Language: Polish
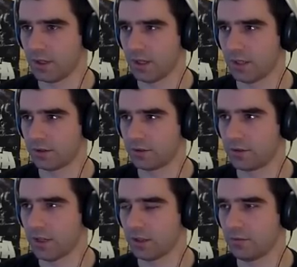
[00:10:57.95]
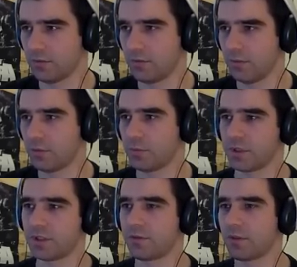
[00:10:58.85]
A, a to w ogóle było
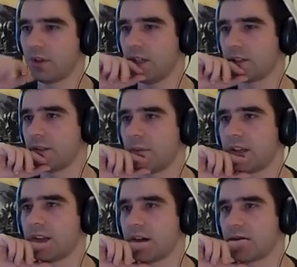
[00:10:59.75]
przeciwko leśnym, a nie na